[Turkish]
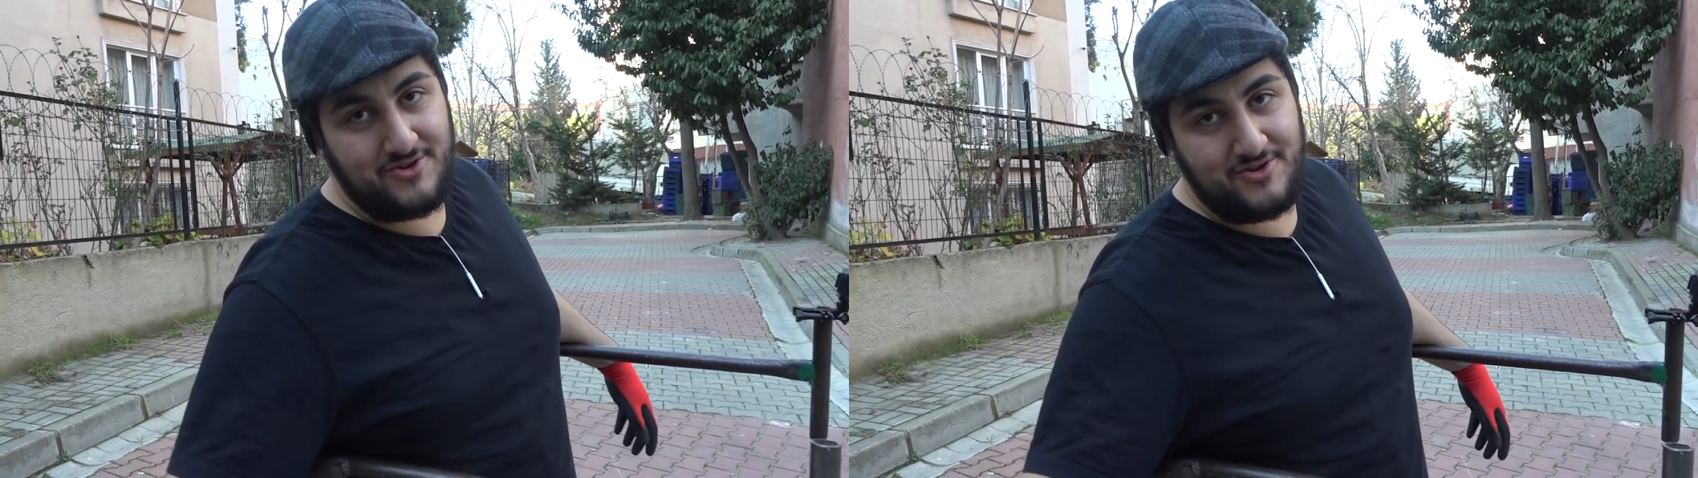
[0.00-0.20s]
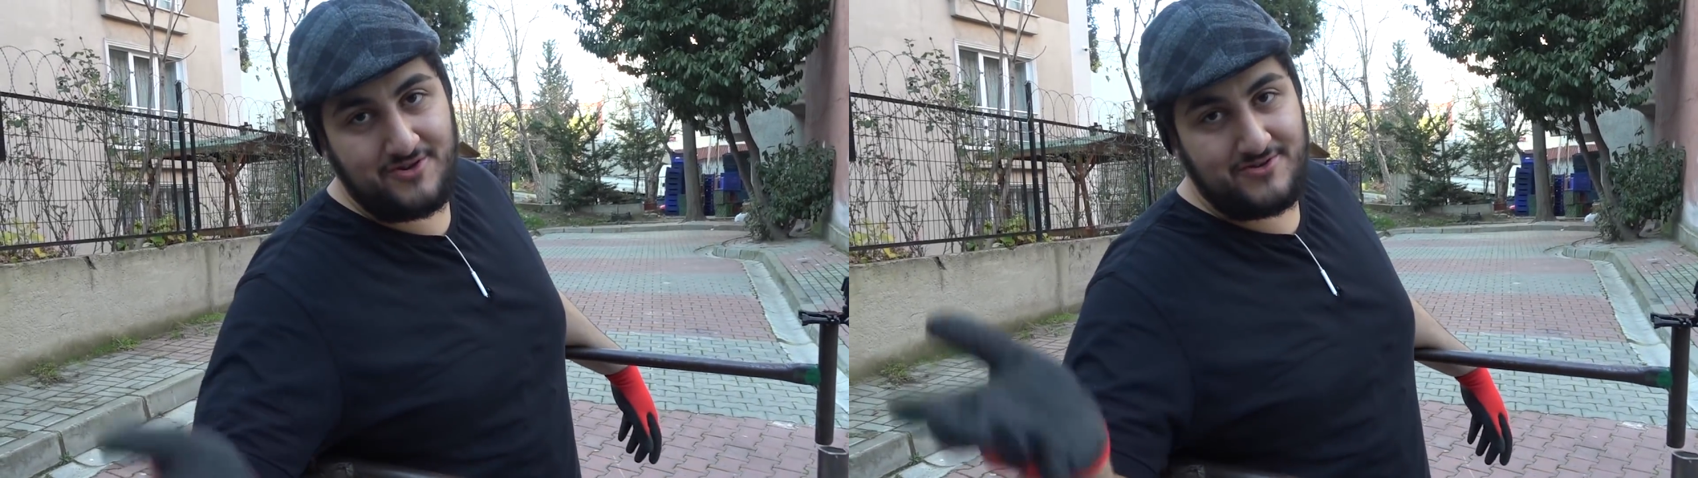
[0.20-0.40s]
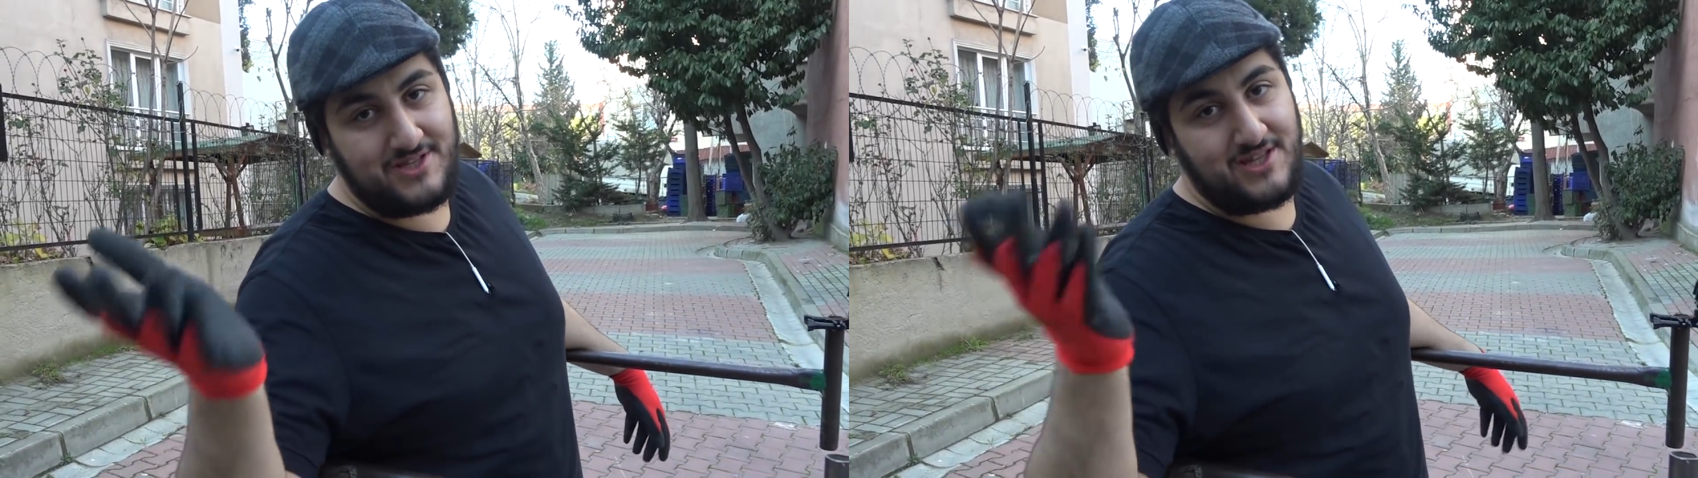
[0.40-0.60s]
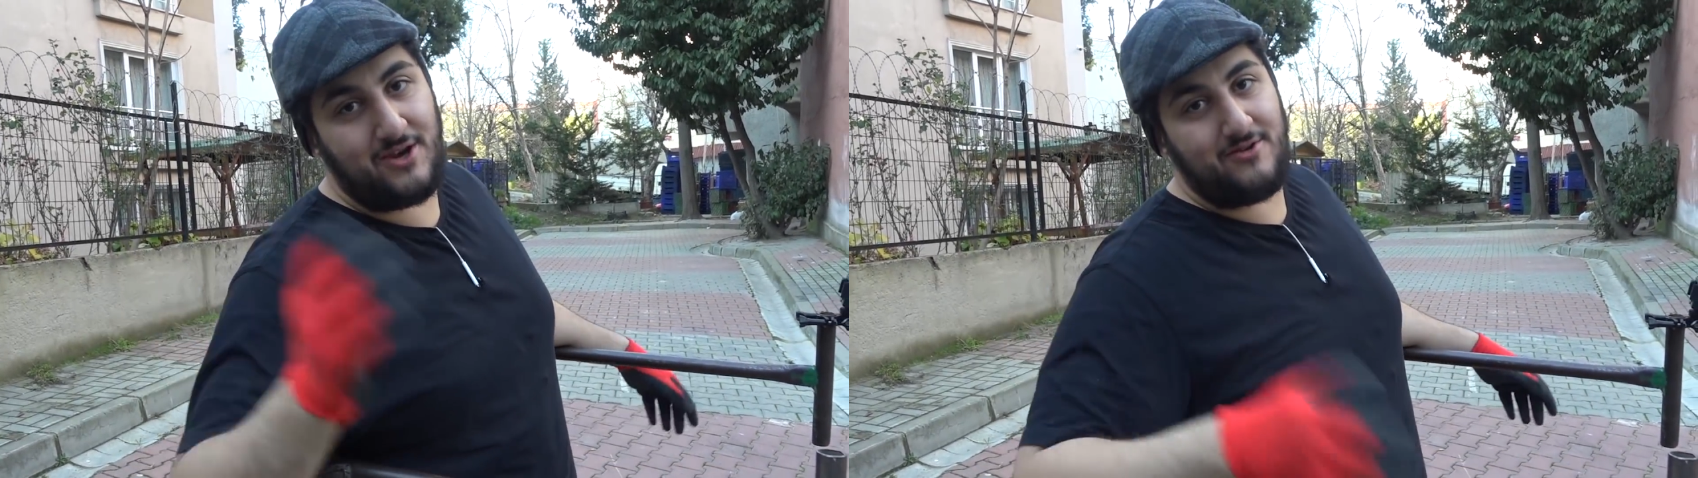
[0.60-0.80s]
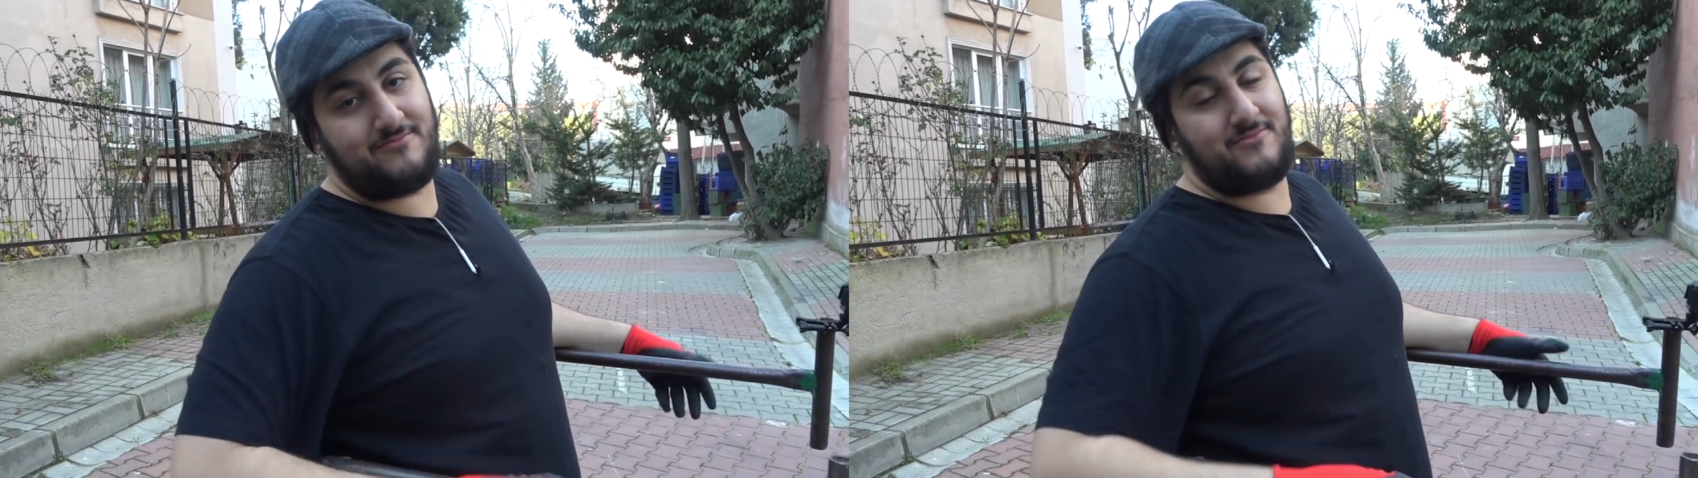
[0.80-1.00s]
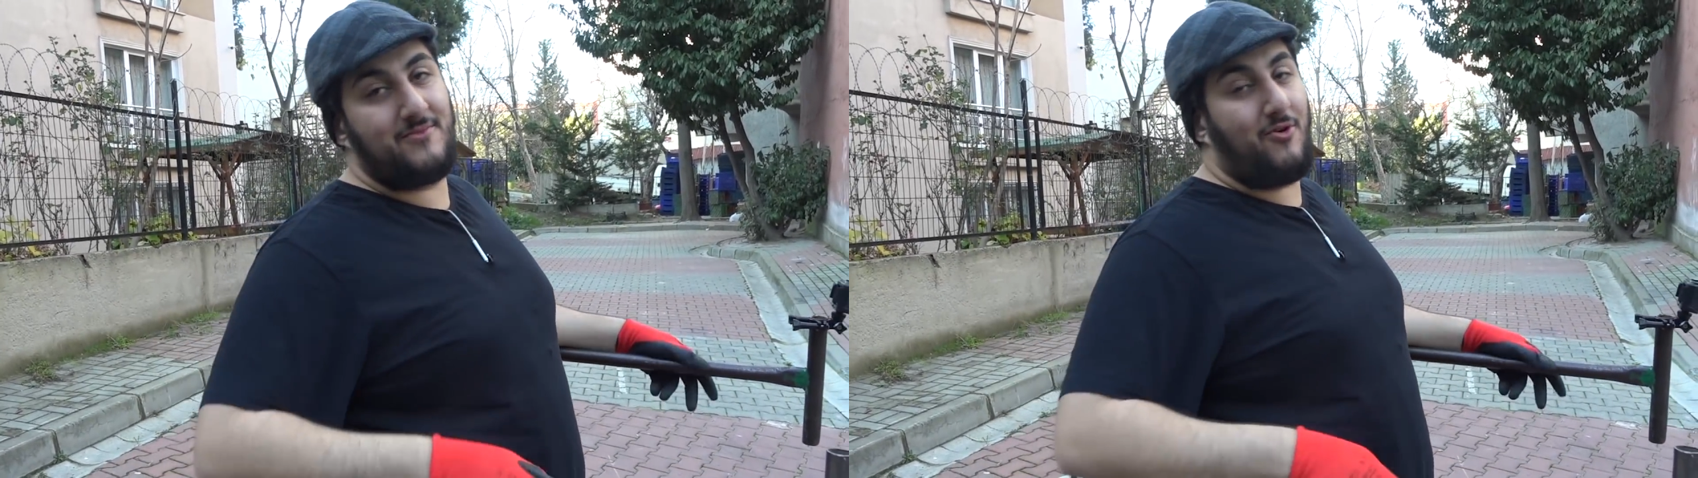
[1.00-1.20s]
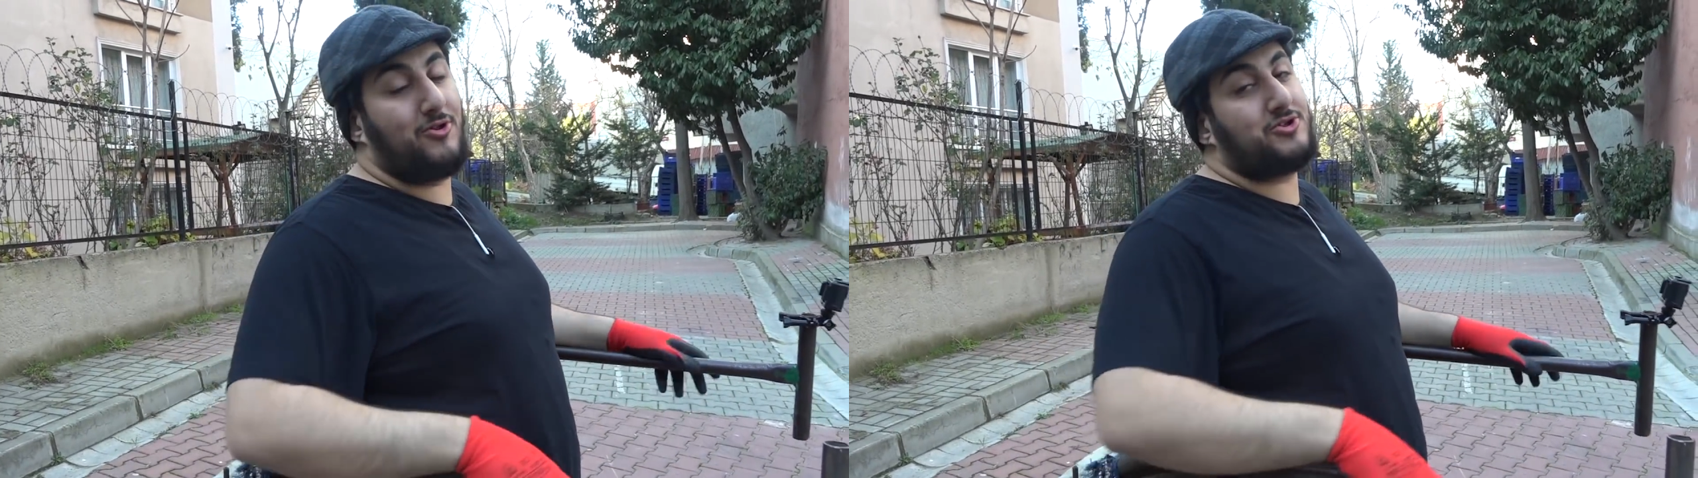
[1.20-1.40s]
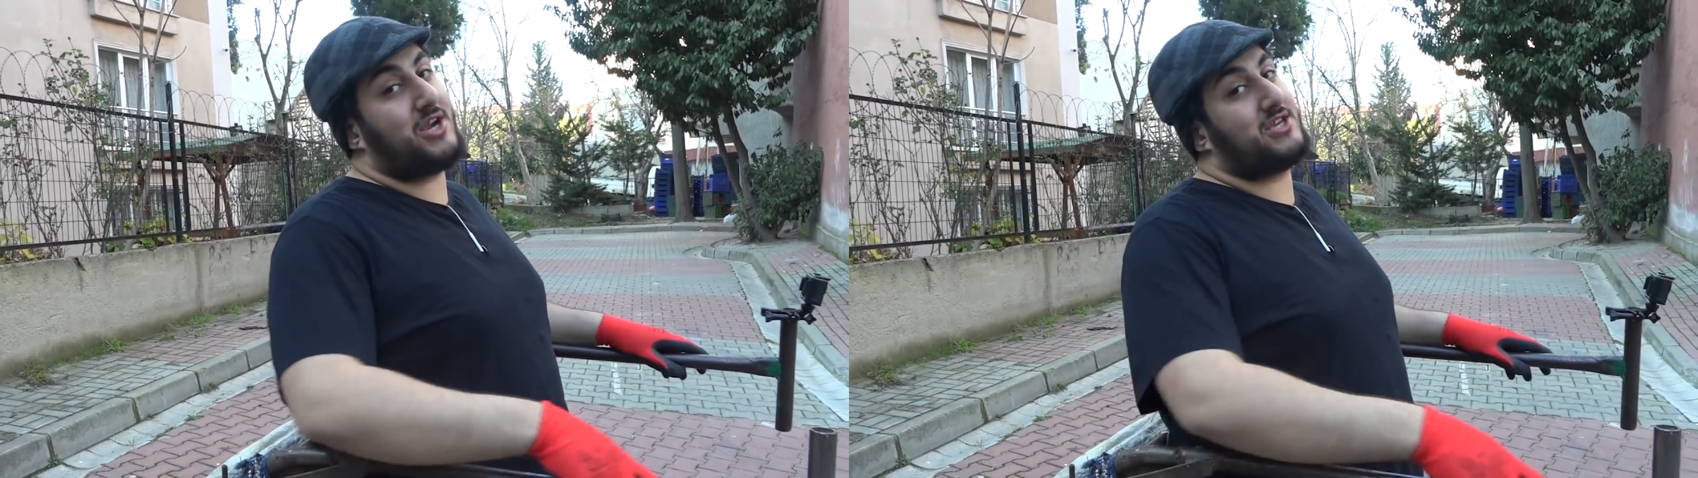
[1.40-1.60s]
Çünkü cidden
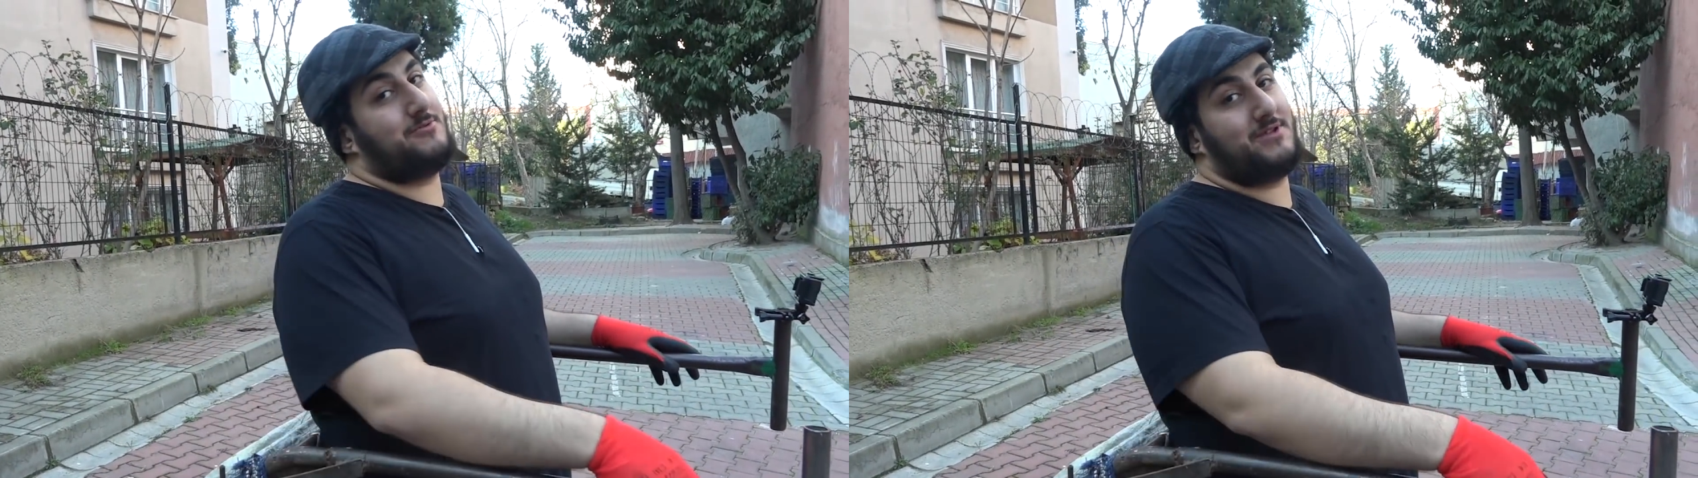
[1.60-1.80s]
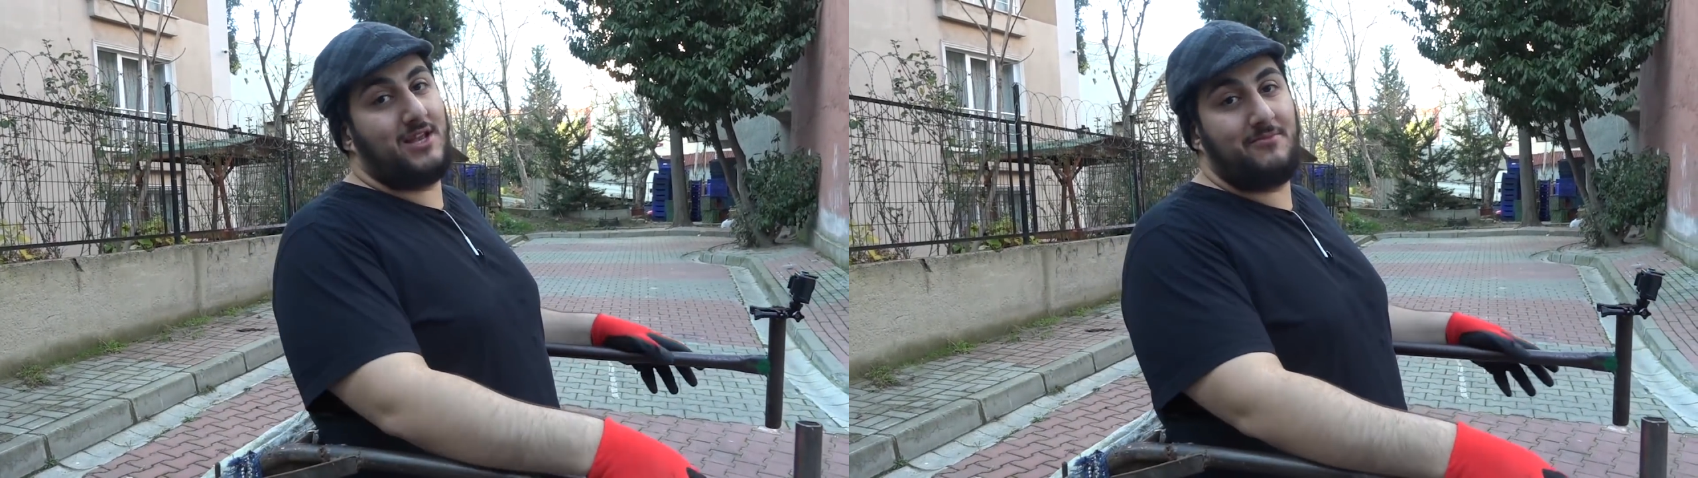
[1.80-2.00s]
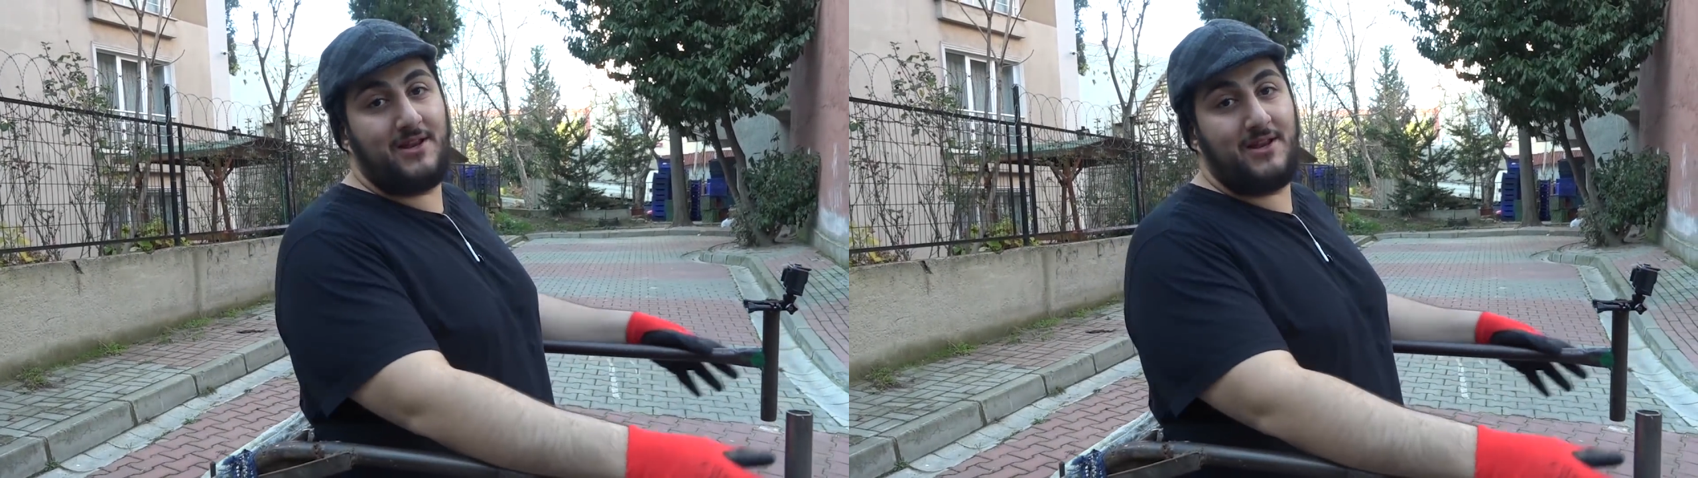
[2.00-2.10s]
olacak gibi değil.